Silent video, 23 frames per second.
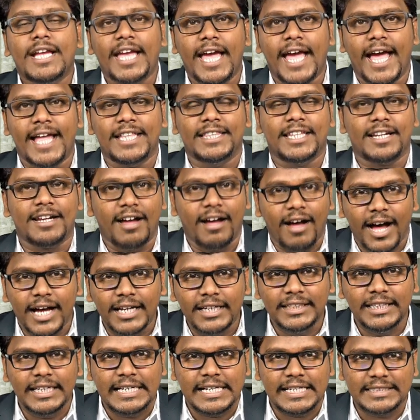కేంద్ర
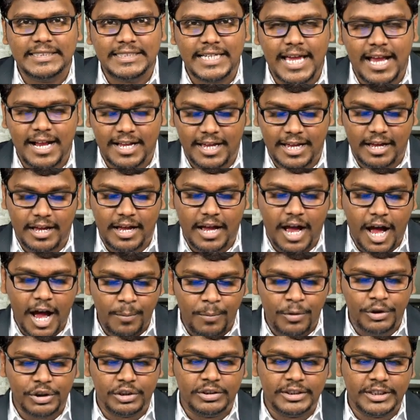ఆర్థిక శాఖ
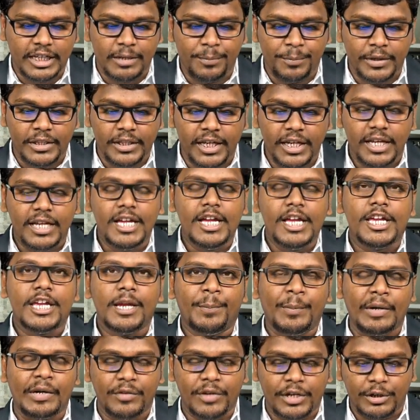ఆమోదం తెలిపింది
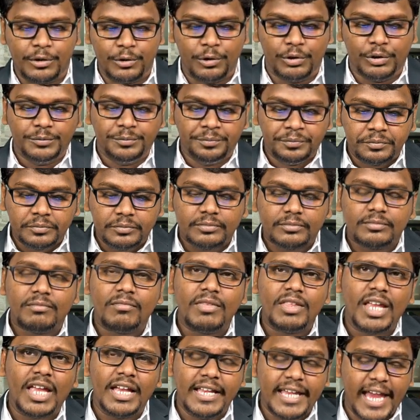ఇప్పటి వరకు
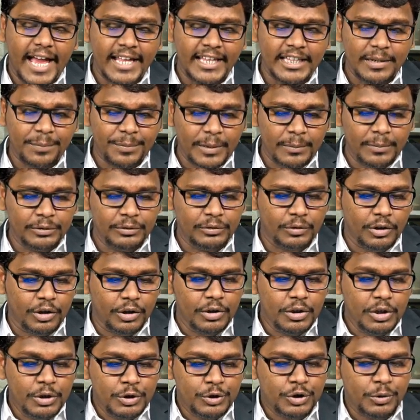కేంద్ర ప్రభుత్వం
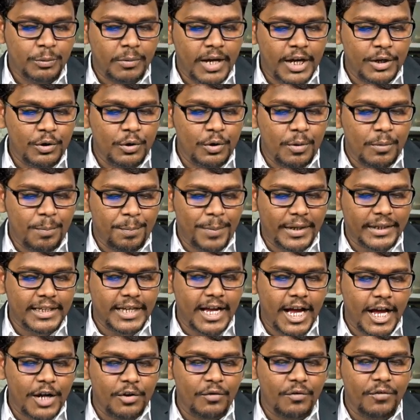సుమారు
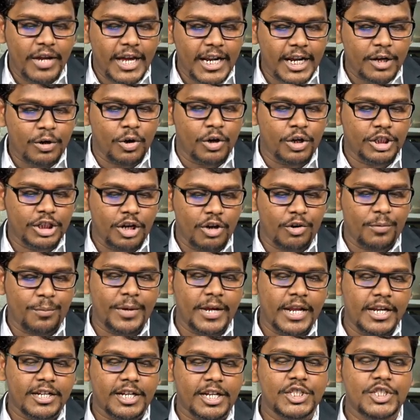పదహారు వేల కోట్ల
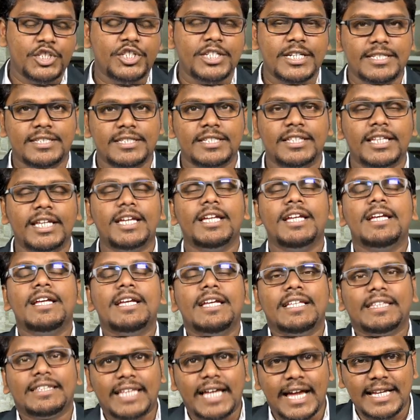రూపాయలు ఖర్చు చేసింది
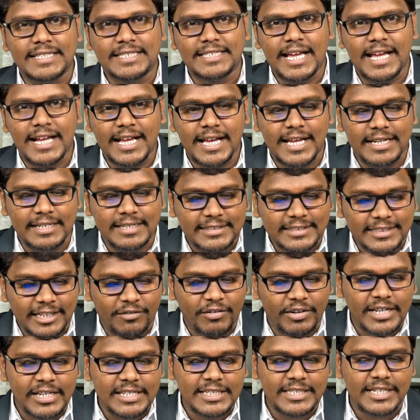తాజాగా
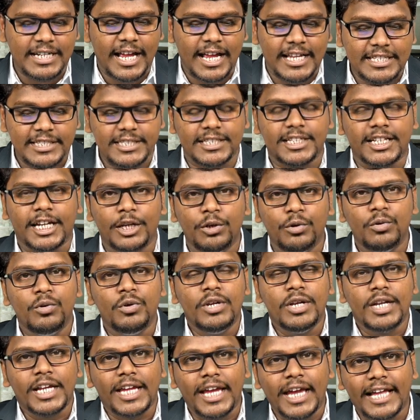సవరించిన అంచనాలు
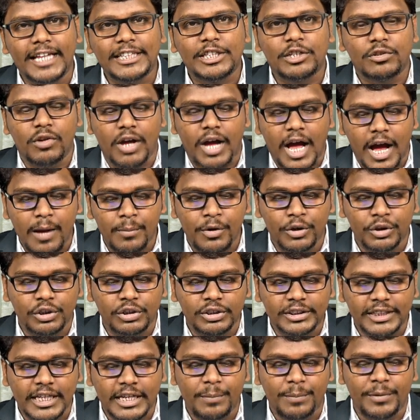కేంద్రం ఆమోదం
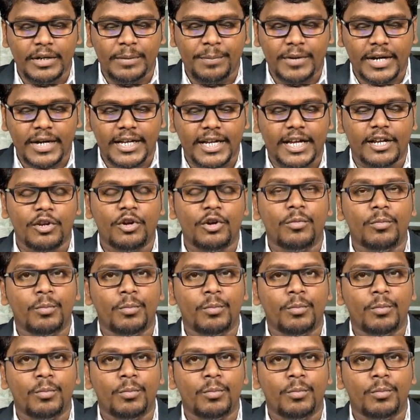తెలిపిన ప్రకారం